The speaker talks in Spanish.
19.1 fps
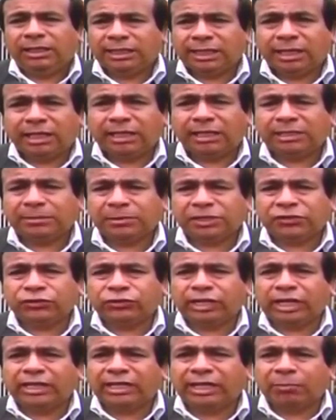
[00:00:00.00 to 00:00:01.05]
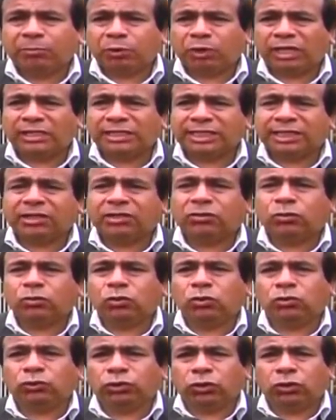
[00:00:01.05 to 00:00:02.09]
este personal que pueda hacer
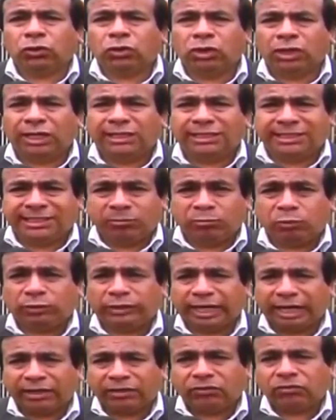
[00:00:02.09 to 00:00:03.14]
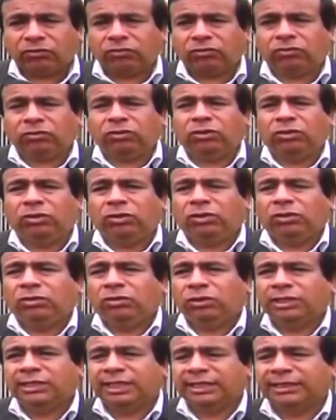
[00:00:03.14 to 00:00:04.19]
un control en simultáneo
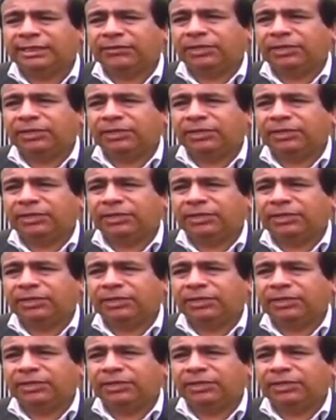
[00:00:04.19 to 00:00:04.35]
con, esta